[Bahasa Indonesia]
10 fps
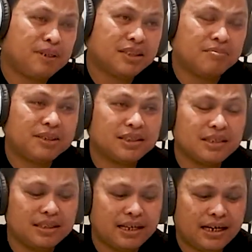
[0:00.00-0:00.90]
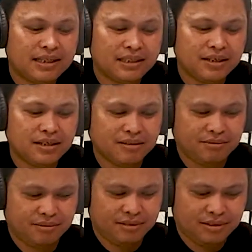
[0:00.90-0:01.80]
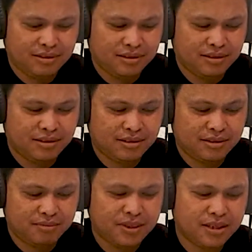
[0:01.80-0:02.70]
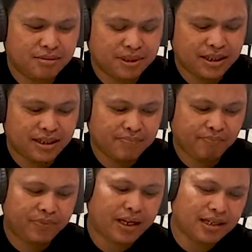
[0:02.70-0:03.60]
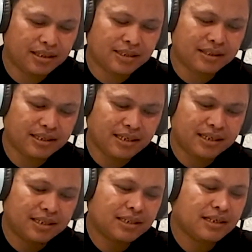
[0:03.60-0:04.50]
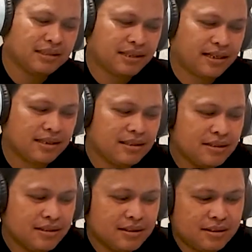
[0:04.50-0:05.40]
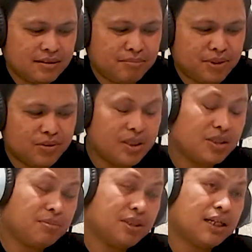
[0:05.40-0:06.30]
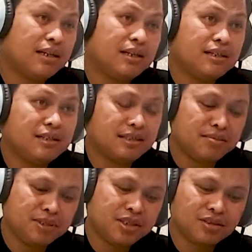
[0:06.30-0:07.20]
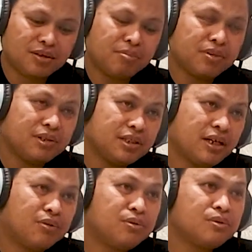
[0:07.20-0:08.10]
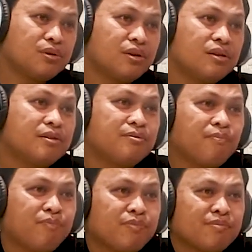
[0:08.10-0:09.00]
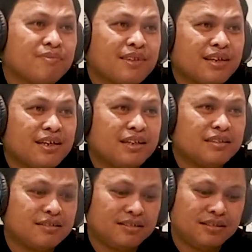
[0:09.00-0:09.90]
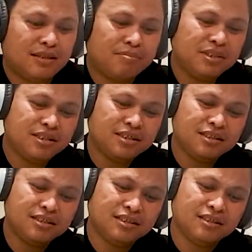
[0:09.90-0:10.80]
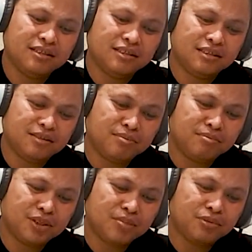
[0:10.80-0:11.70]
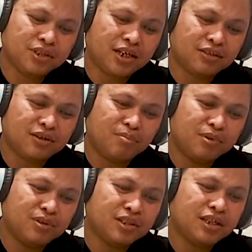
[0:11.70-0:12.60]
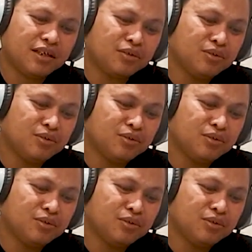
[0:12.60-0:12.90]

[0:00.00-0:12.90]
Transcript: masing-masing kita. Artinya uh, gini, misalnya talenta saya adalah talenta menulis misalnya. Hmm. Ya mm-hmm. saya menjadi seorang penulis yang unggul. Hmm. Tapi di meskipun saya seorang penulis yang